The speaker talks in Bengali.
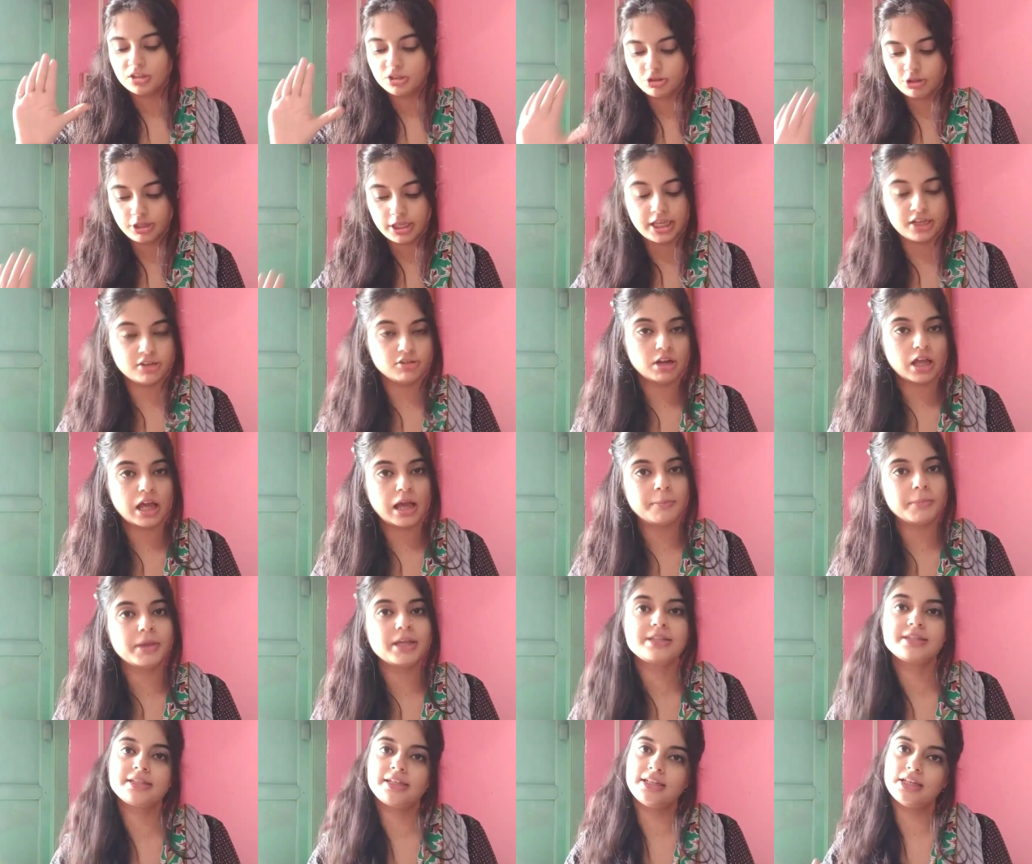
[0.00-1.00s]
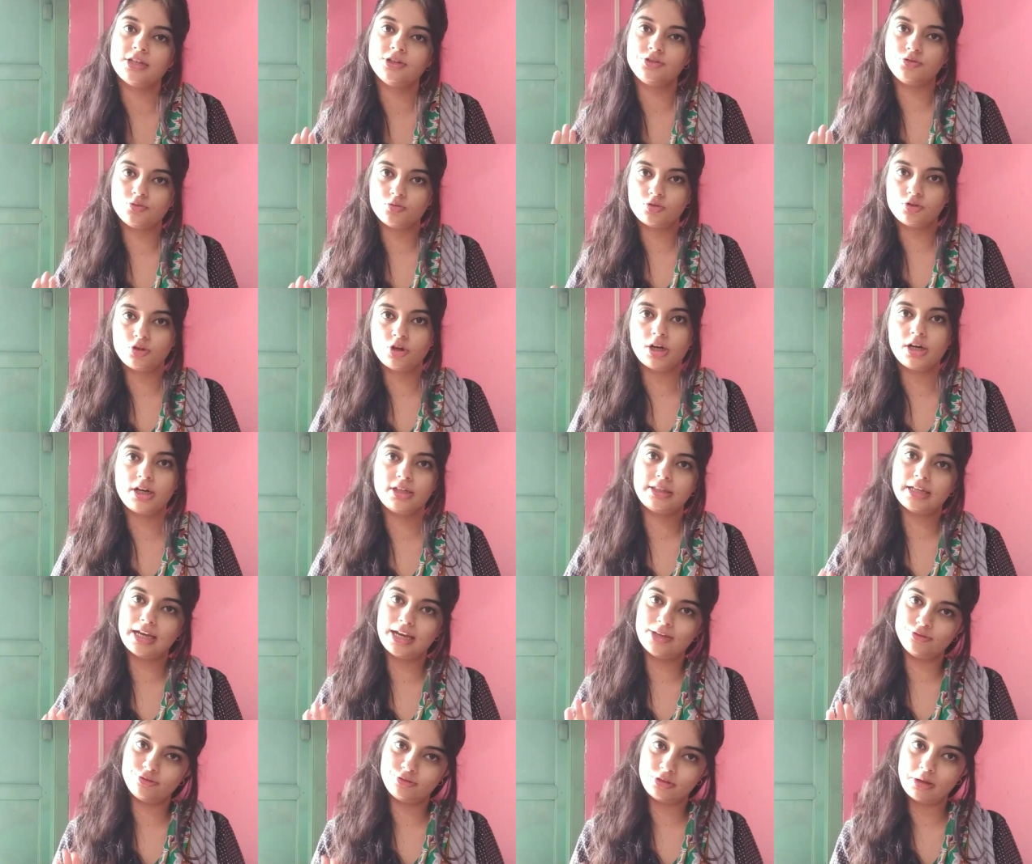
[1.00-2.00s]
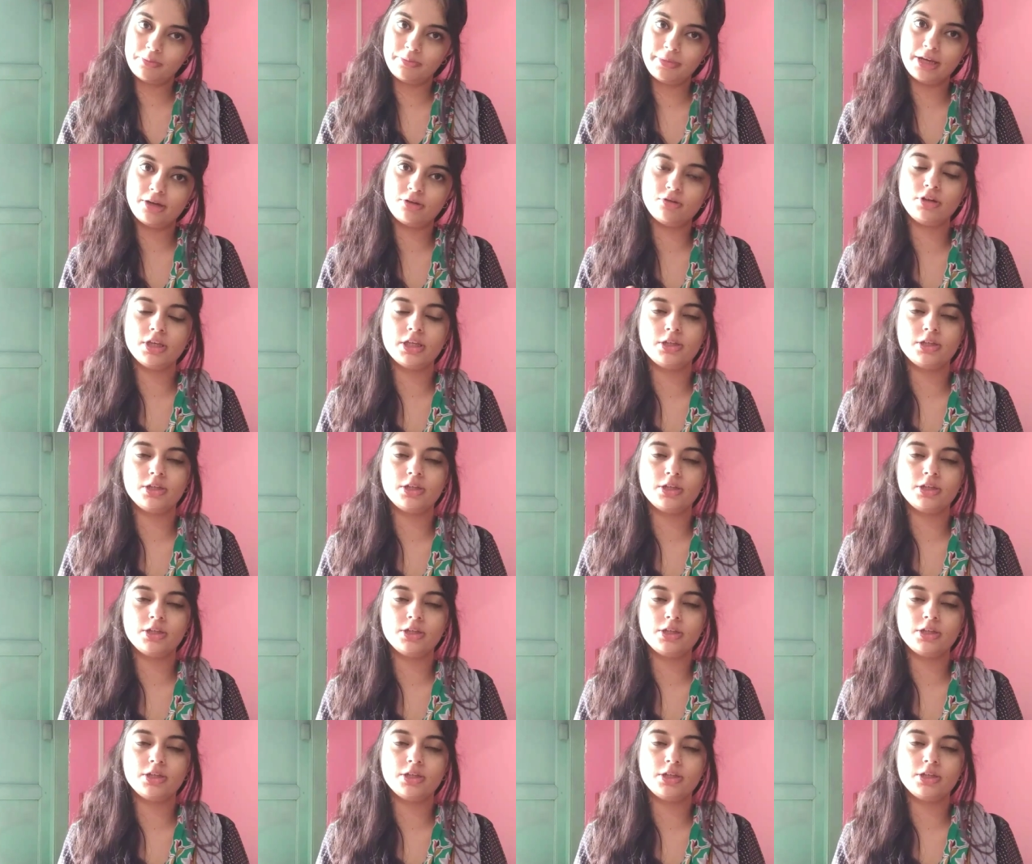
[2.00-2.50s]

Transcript: তো এগুলো আমার স্কিনে শ্যুট করে তাই জন্য আমি এগুলো